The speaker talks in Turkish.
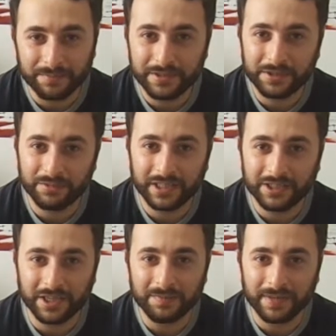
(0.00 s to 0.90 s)
Biz şimdi
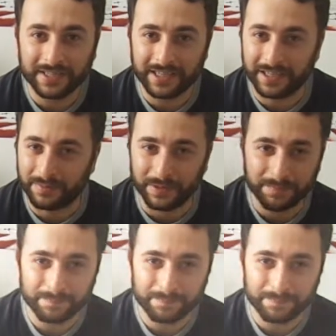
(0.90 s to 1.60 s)
geçelim maskeyi yapalım.